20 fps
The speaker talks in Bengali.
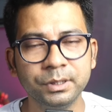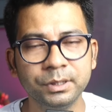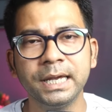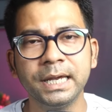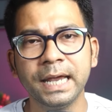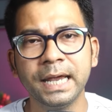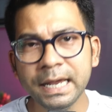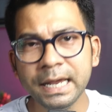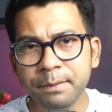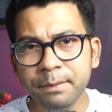যে
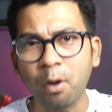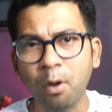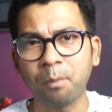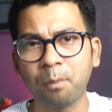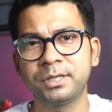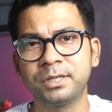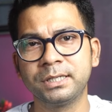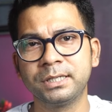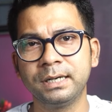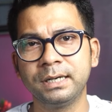এই
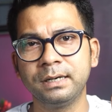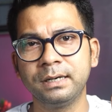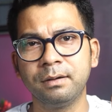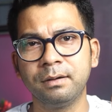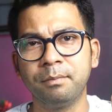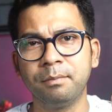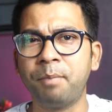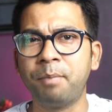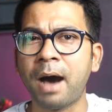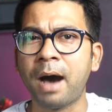প্রফেশনের
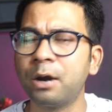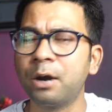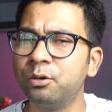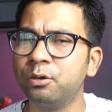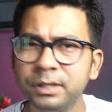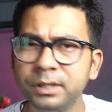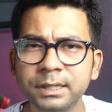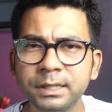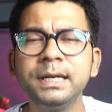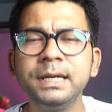ভালো
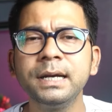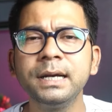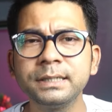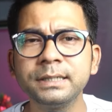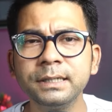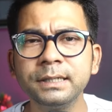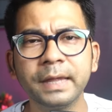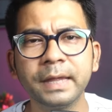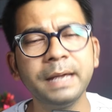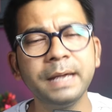দিক কি
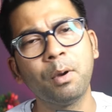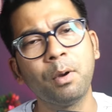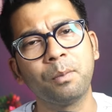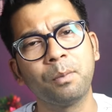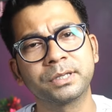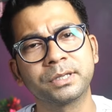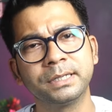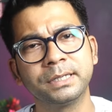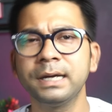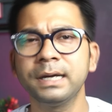আছে এই
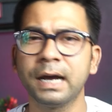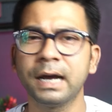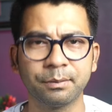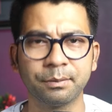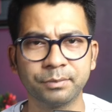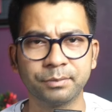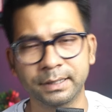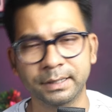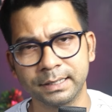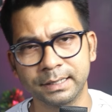প্রফেশনের
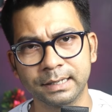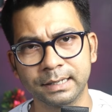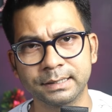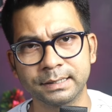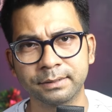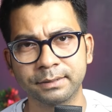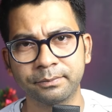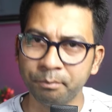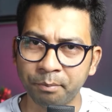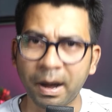খারাপ দিক কি আছে